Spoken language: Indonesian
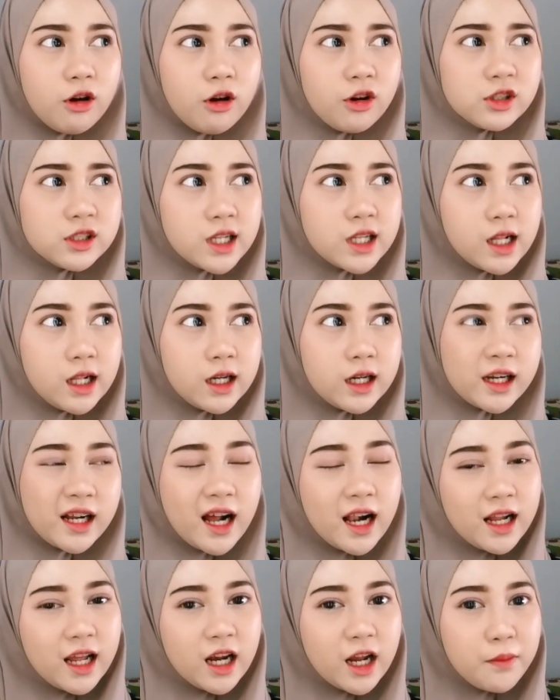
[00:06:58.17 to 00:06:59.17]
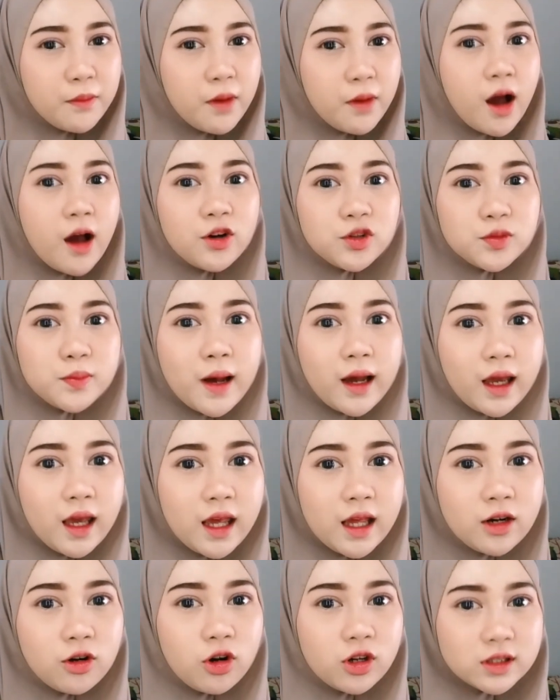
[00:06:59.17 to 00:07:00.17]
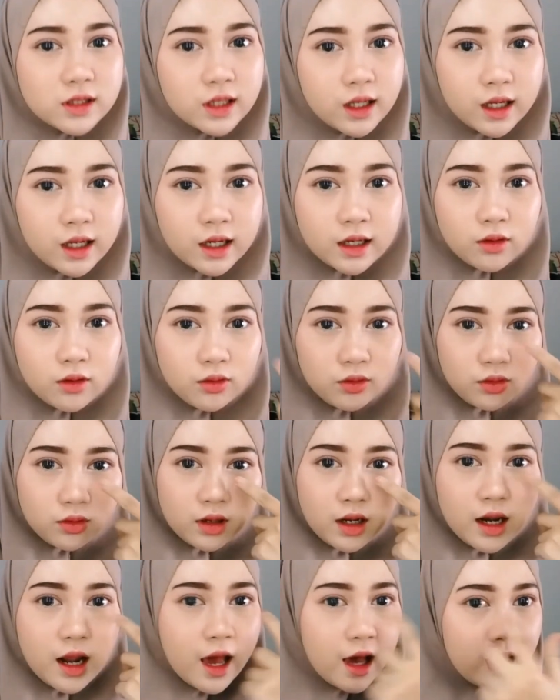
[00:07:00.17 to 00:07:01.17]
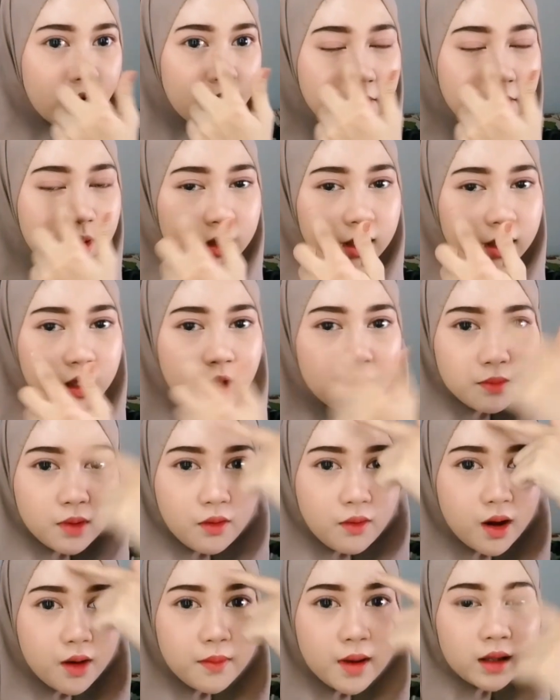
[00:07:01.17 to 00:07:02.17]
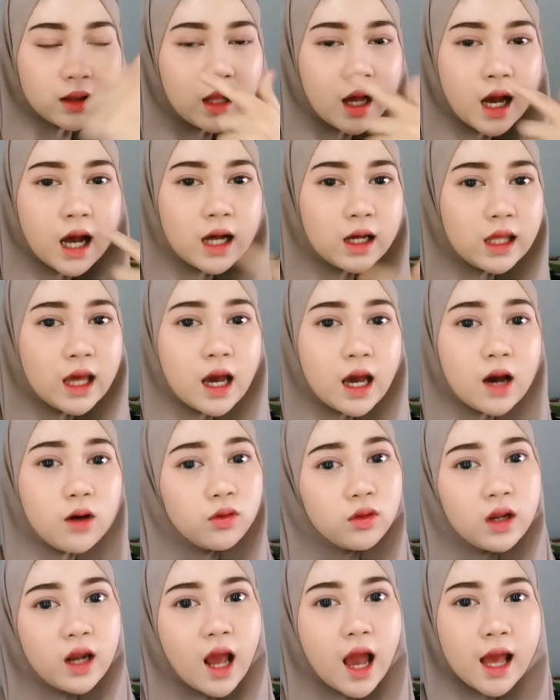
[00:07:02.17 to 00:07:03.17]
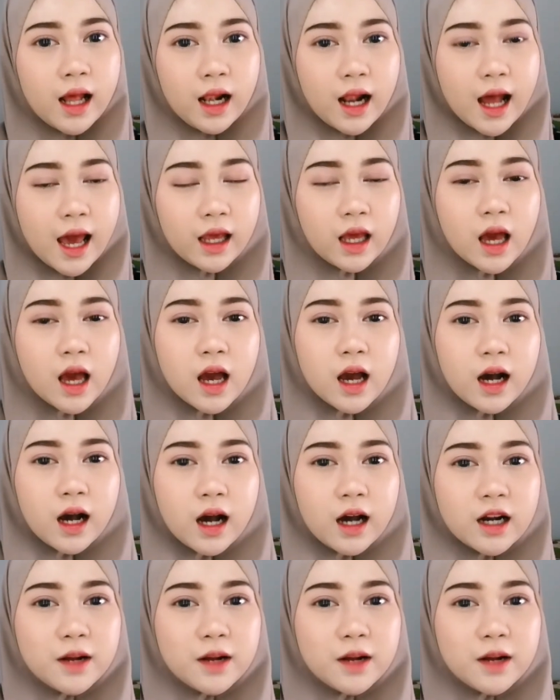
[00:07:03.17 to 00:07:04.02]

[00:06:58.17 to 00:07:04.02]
punya concealer kalian emang harus pakaiin concealer untuk daerah bagian bawah mata ya untuk di highlight